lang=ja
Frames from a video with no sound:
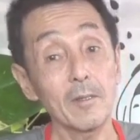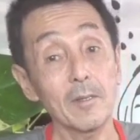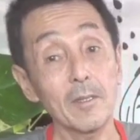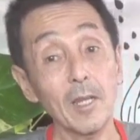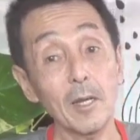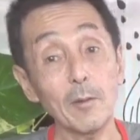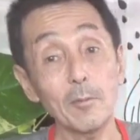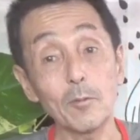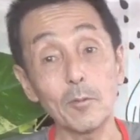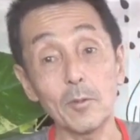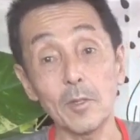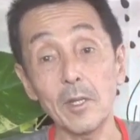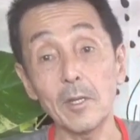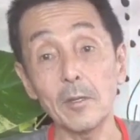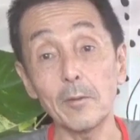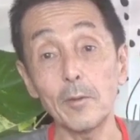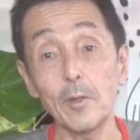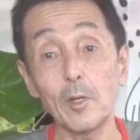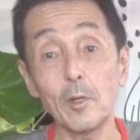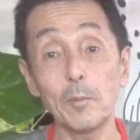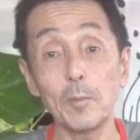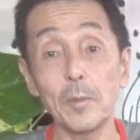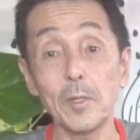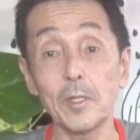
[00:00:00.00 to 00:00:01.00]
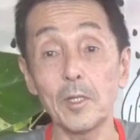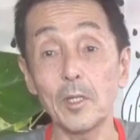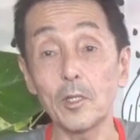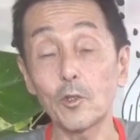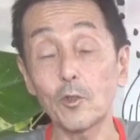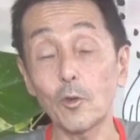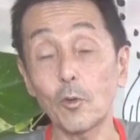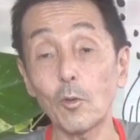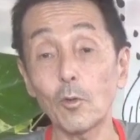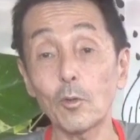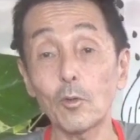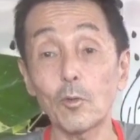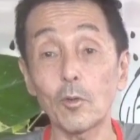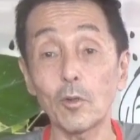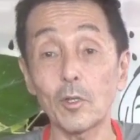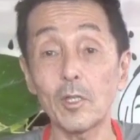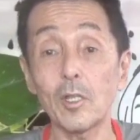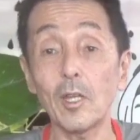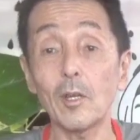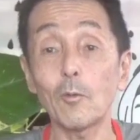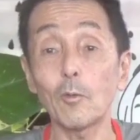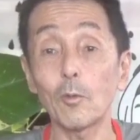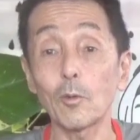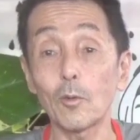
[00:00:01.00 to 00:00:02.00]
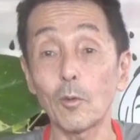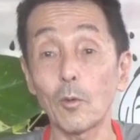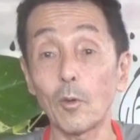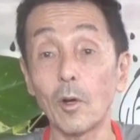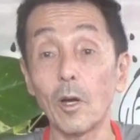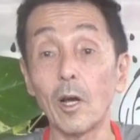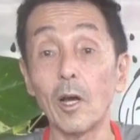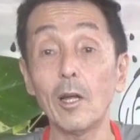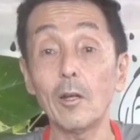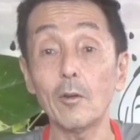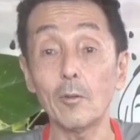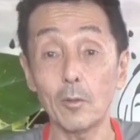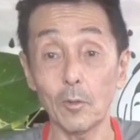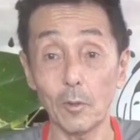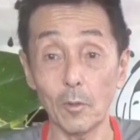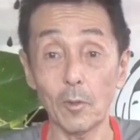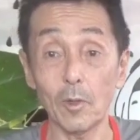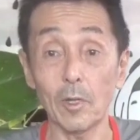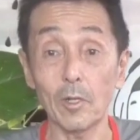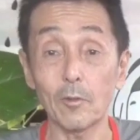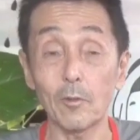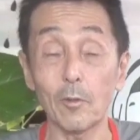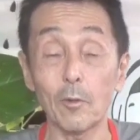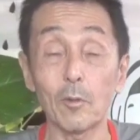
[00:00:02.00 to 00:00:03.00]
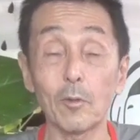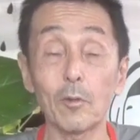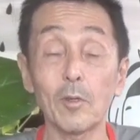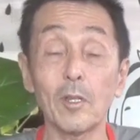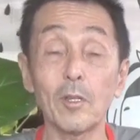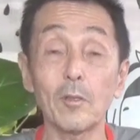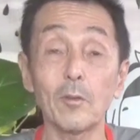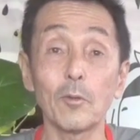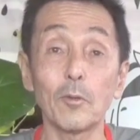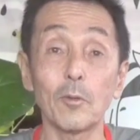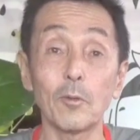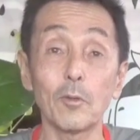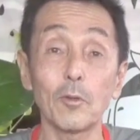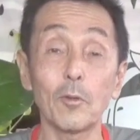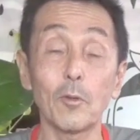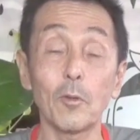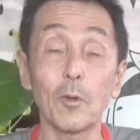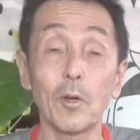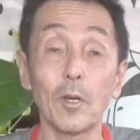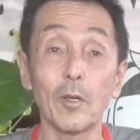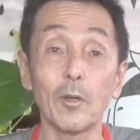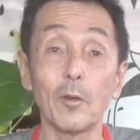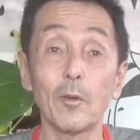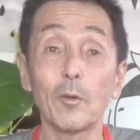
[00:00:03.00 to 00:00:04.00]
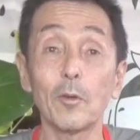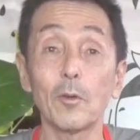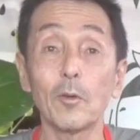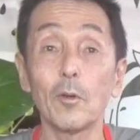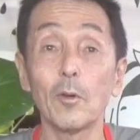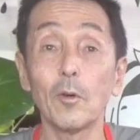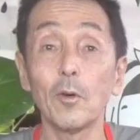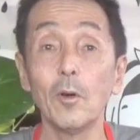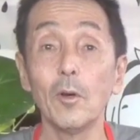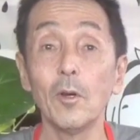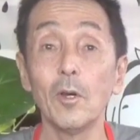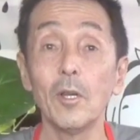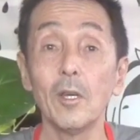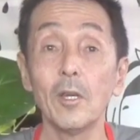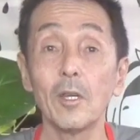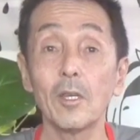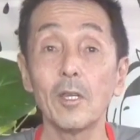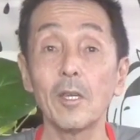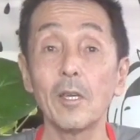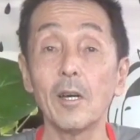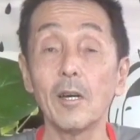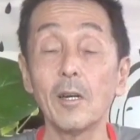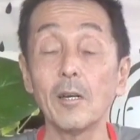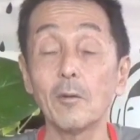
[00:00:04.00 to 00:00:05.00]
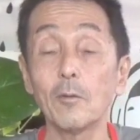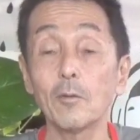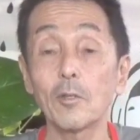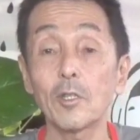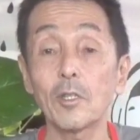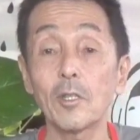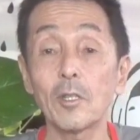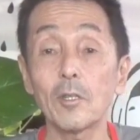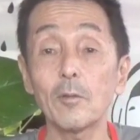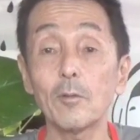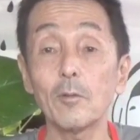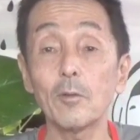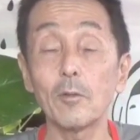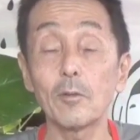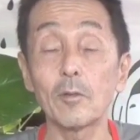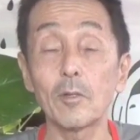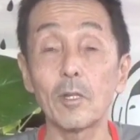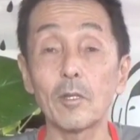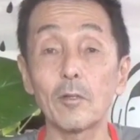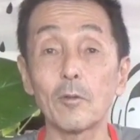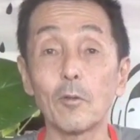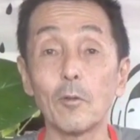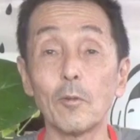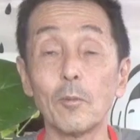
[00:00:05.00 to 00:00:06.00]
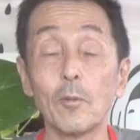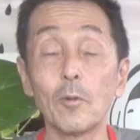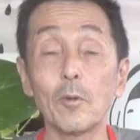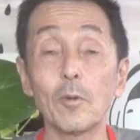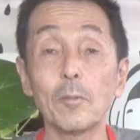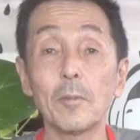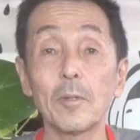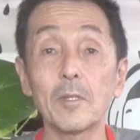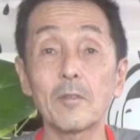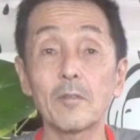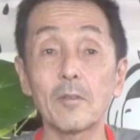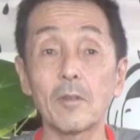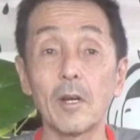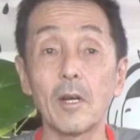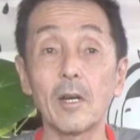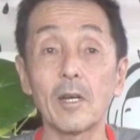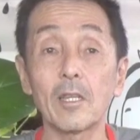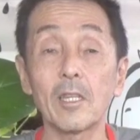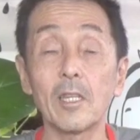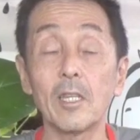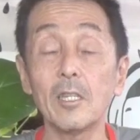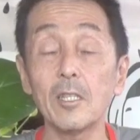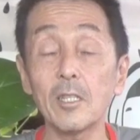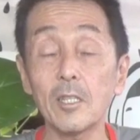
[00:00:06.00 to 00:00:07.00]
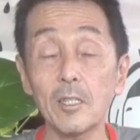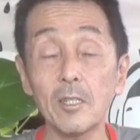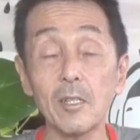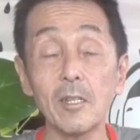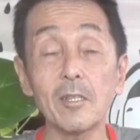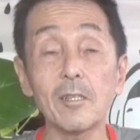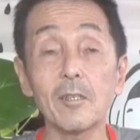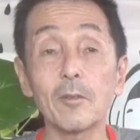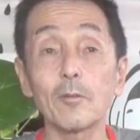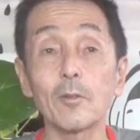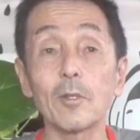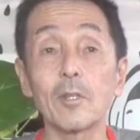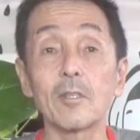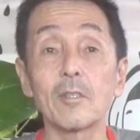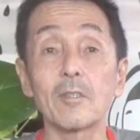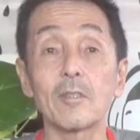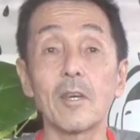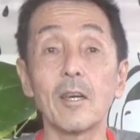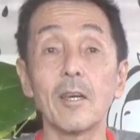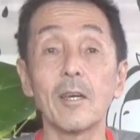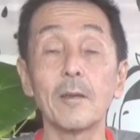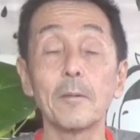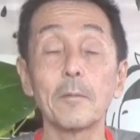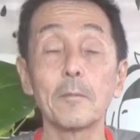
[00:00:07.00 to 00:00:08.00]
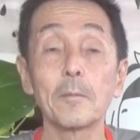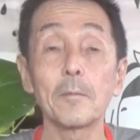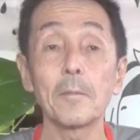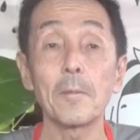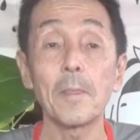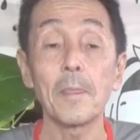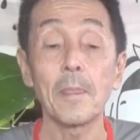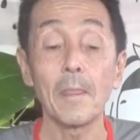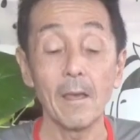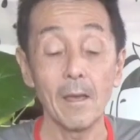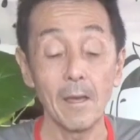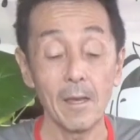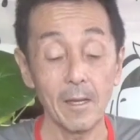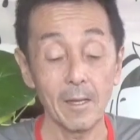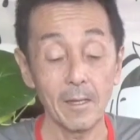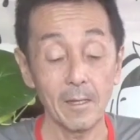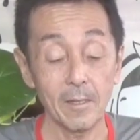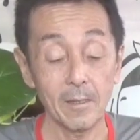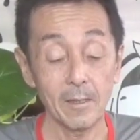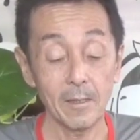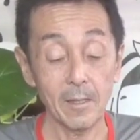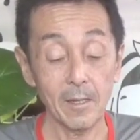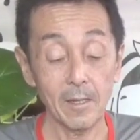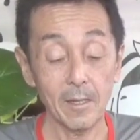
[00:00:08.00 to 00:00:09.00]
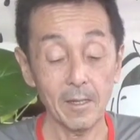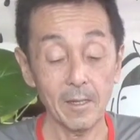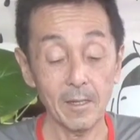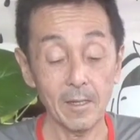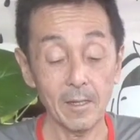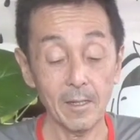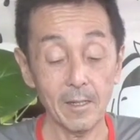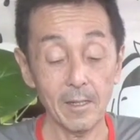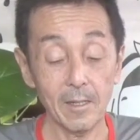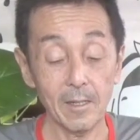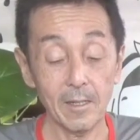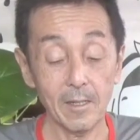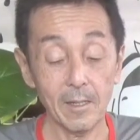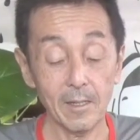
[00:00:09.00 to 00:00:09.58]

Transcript: 多分ね、フィリピンにちょこっと来たことがあるとか、その程度の人がいろいろ批判をしてくるんだと思いますが、気にしないでください。で、